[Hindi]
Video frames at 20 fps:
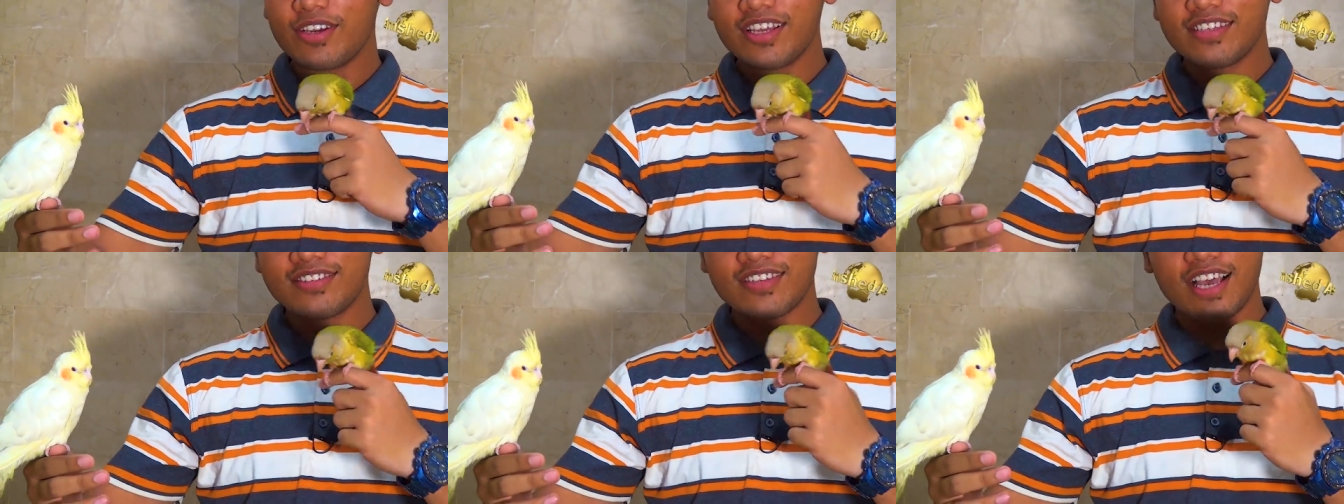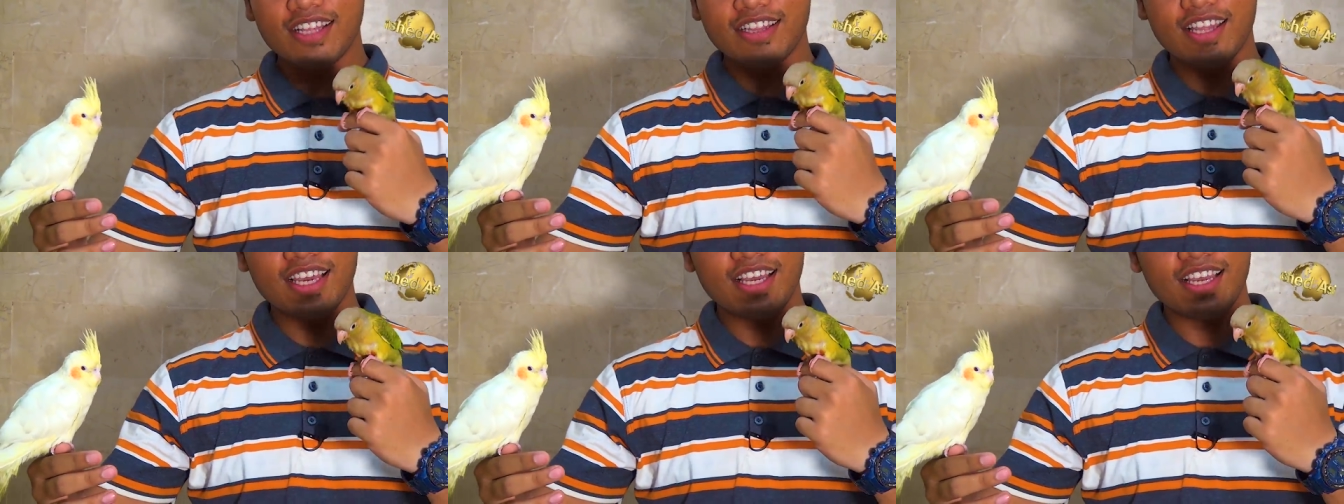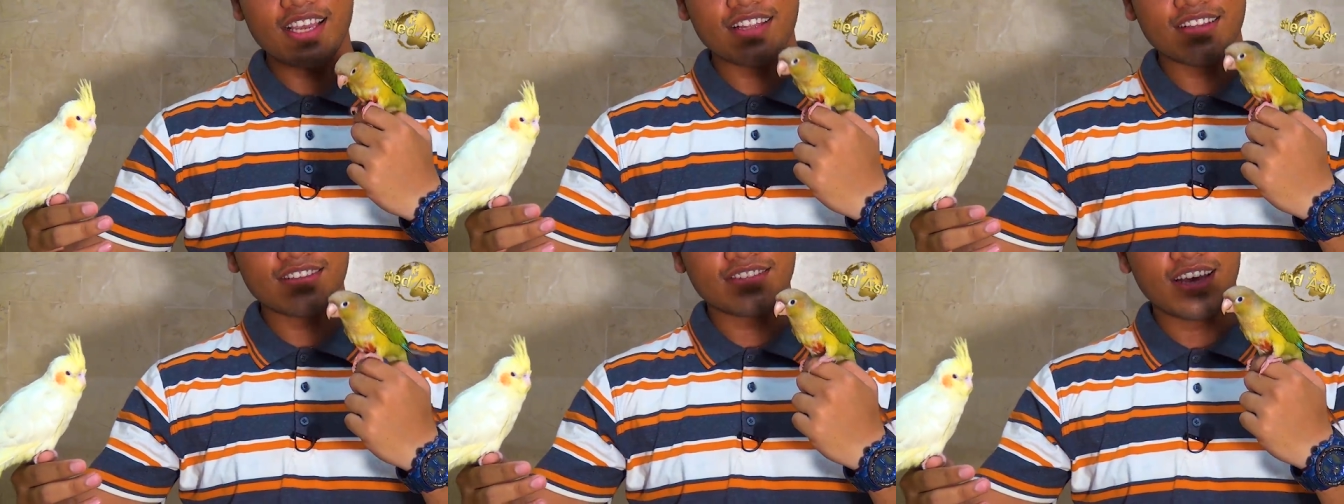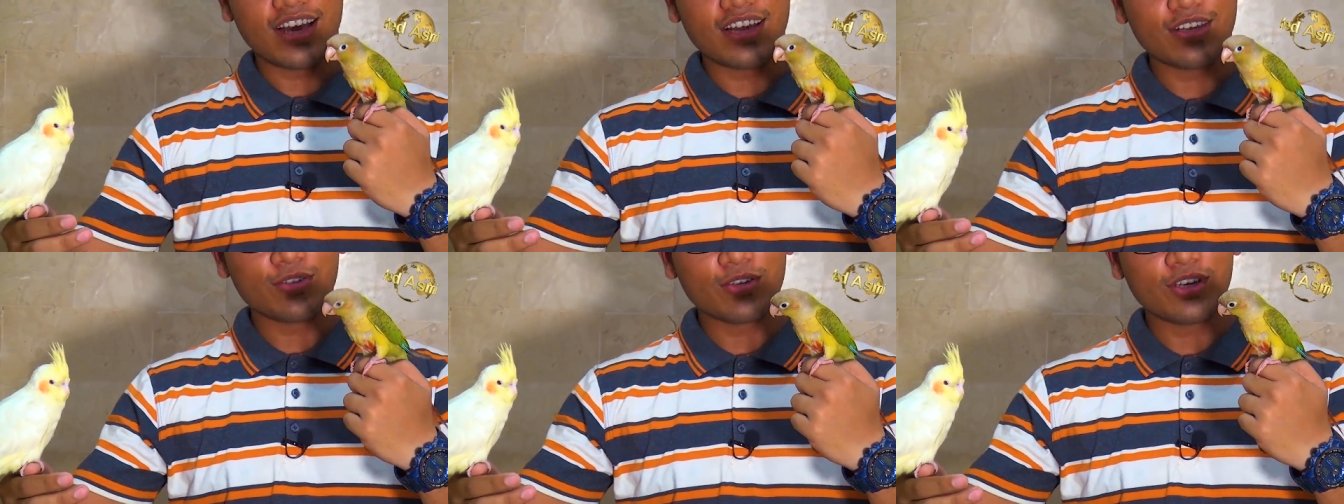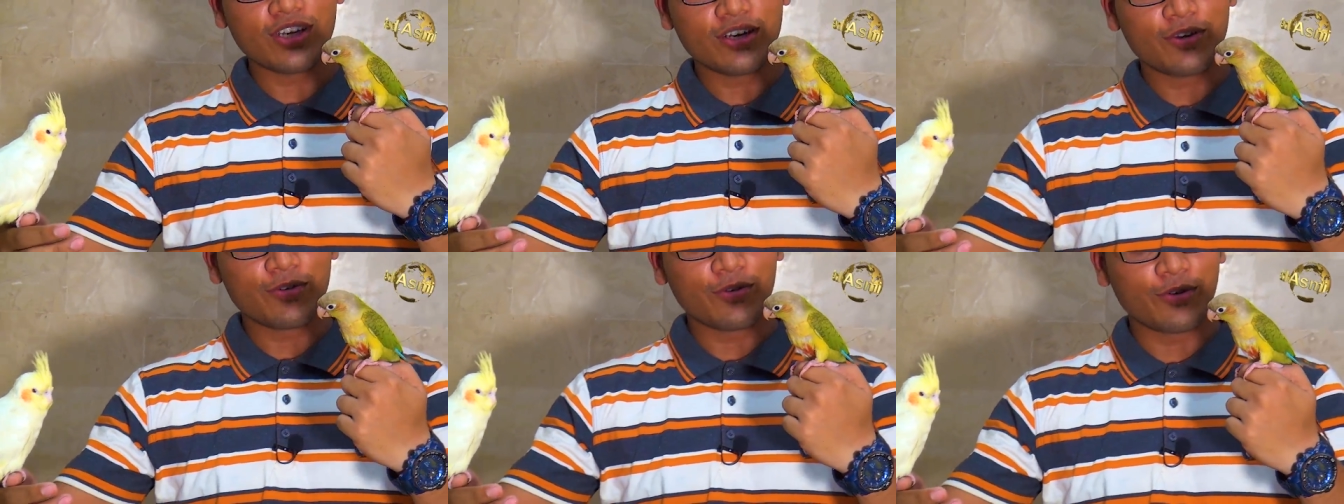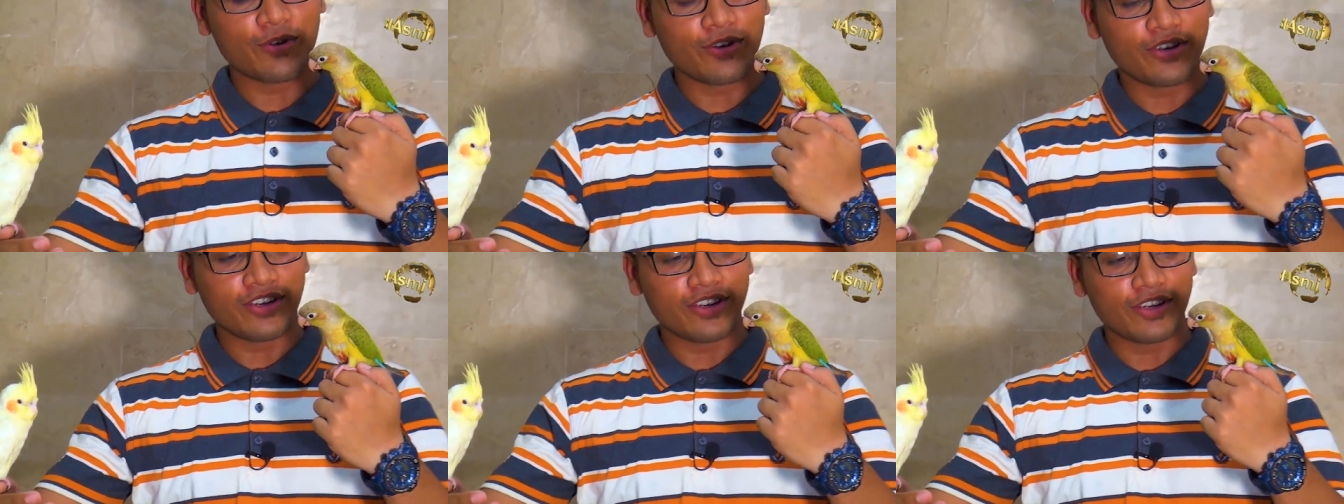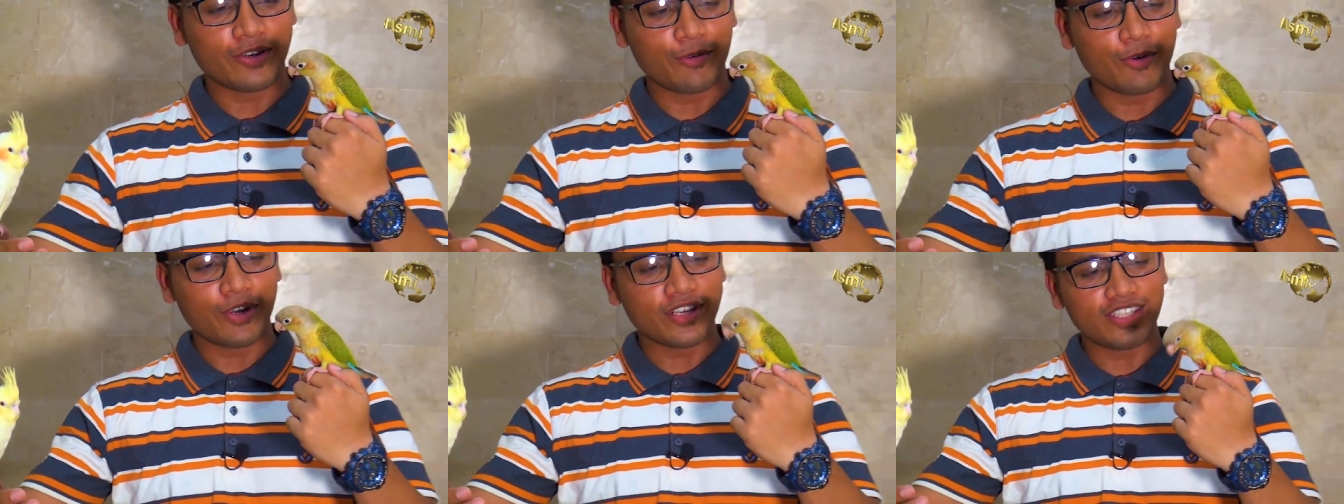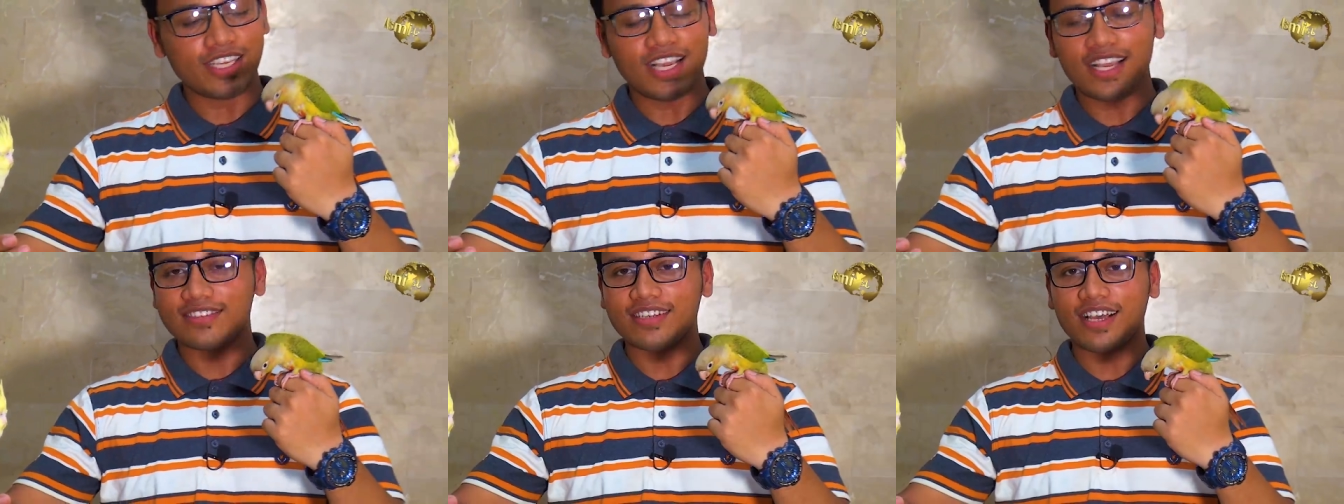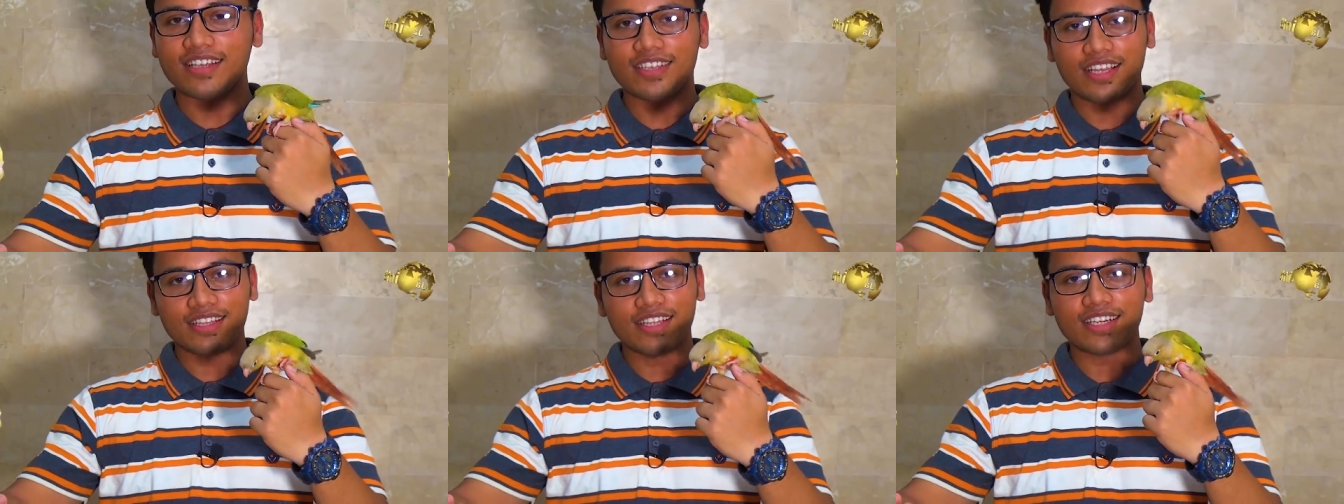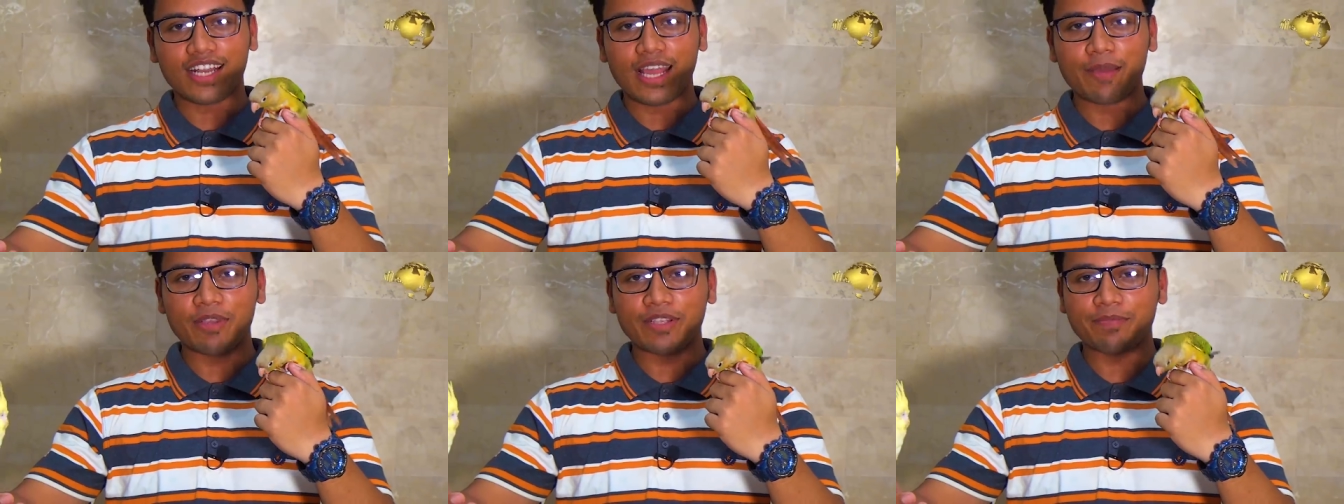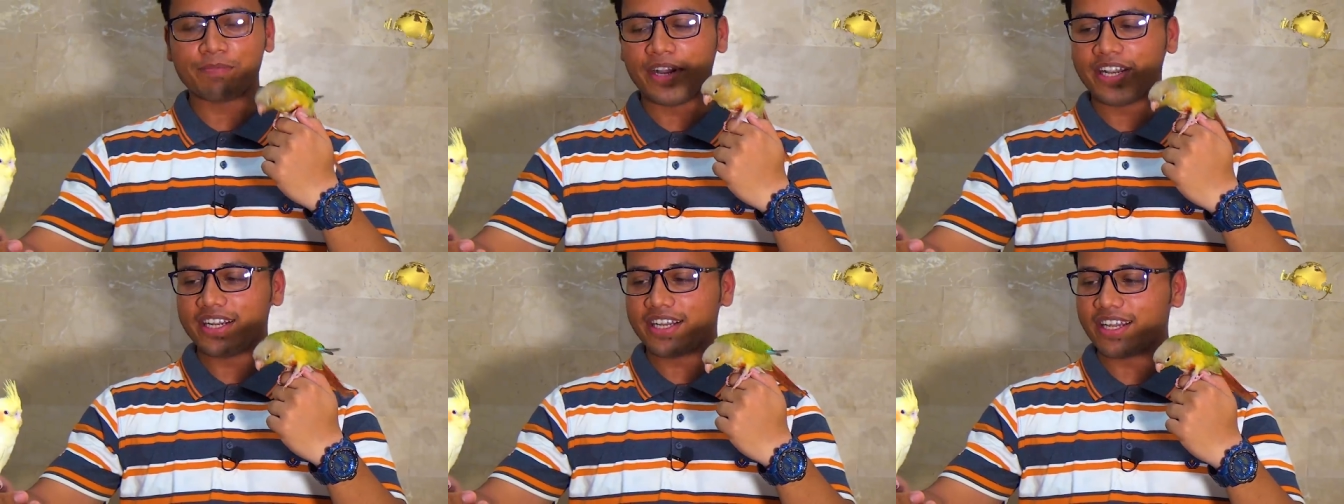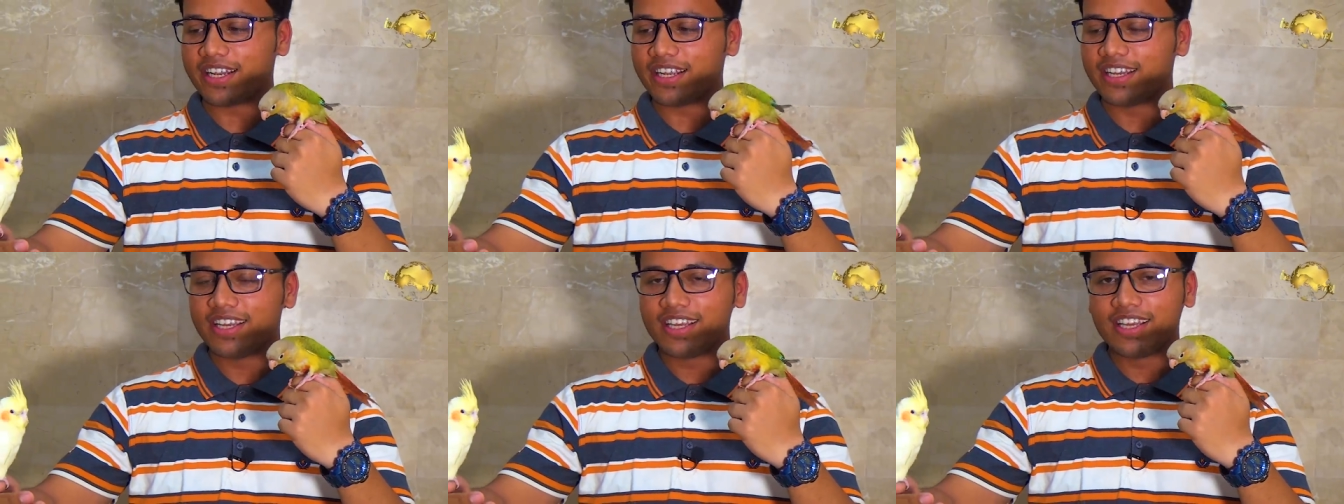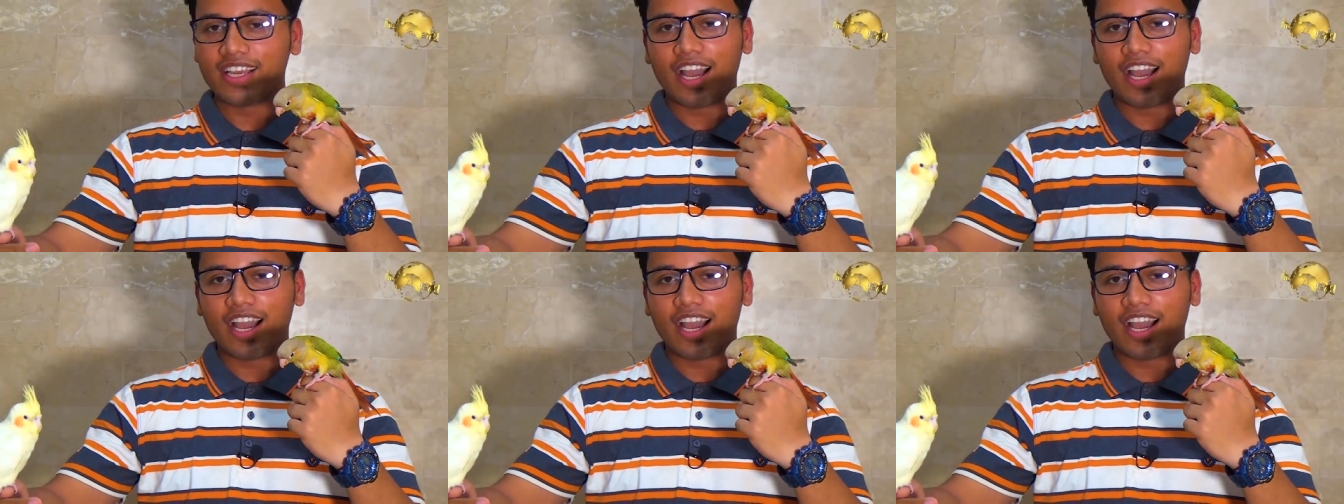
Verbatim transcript: है चाहते हैं कि इंसान जो है वो, इसी के साथ ज़्यादा टाइम स्पेंड करें